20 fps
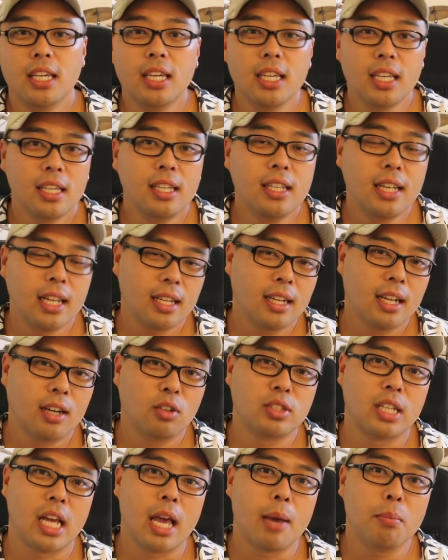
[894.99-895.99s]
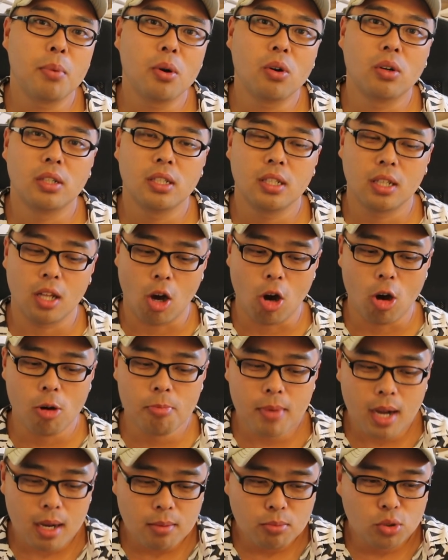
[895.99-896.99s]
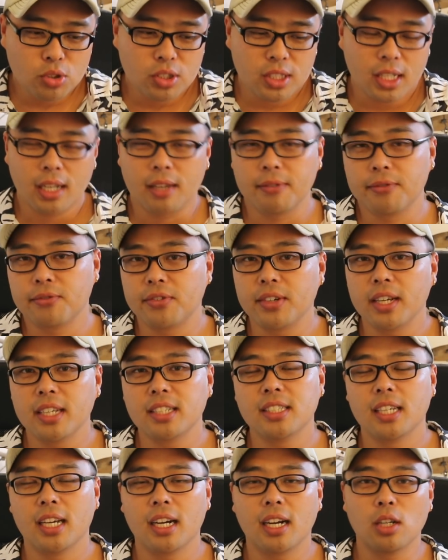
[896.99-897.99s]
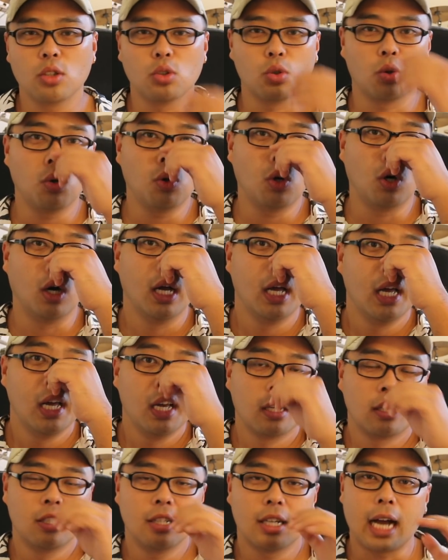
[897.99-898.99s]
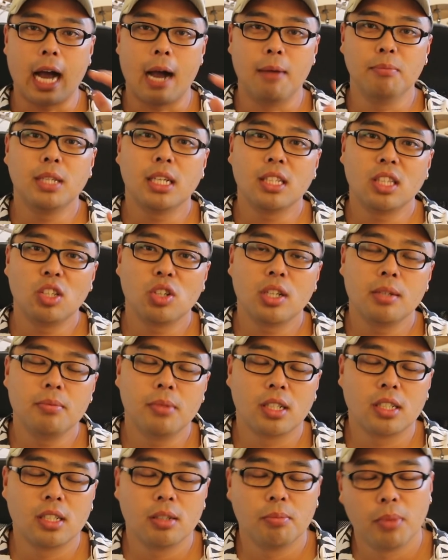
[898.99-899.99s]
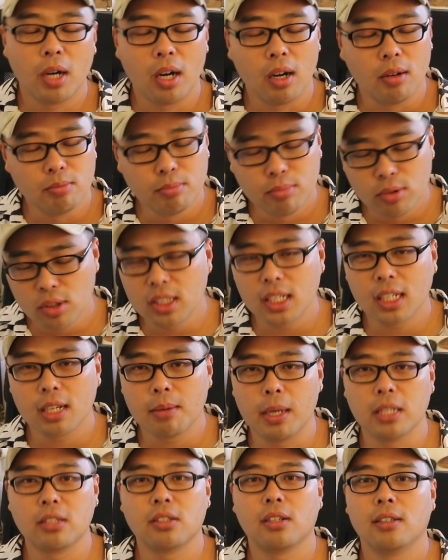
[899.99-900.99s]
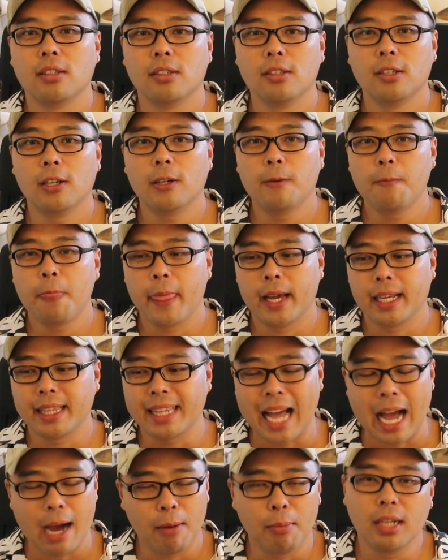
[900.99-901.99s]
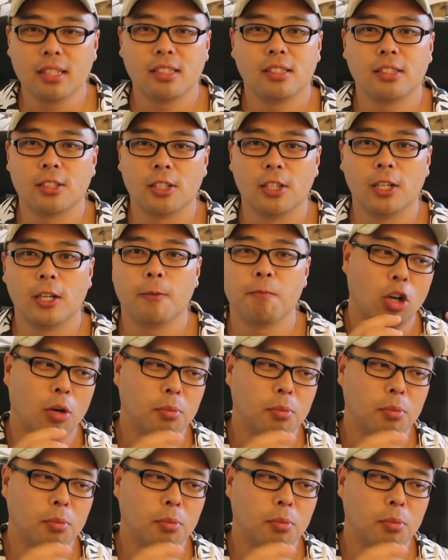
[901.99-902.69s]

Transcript: 이 인앤아웃의 햄버거는 어마무시하게 프레쉬해가지고 그 감자튀김 역시 뭐 무지하게 맛있거든요. 다 맛있어요.